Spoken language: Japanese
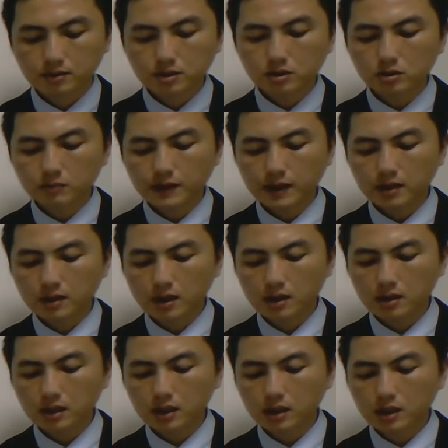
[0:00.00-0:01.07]
すべ
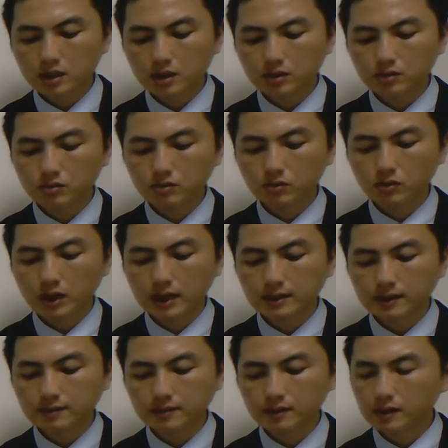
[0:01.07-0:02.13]
てに記入が
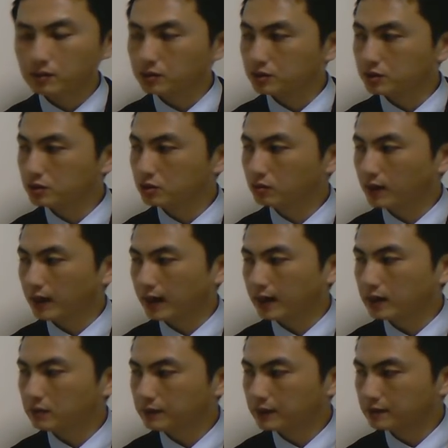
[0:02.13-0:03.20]
なされる必要は
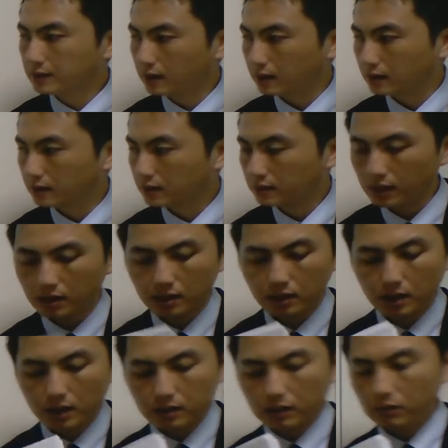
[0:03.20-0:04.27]
ありません。ね、
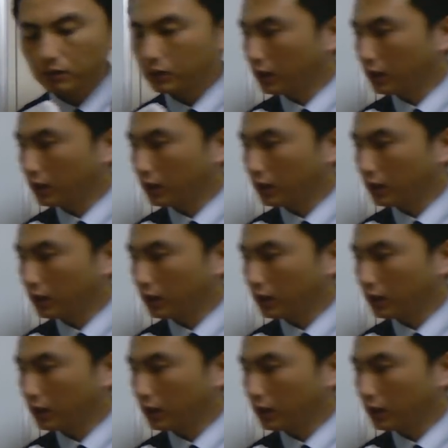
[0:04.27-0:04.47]
なの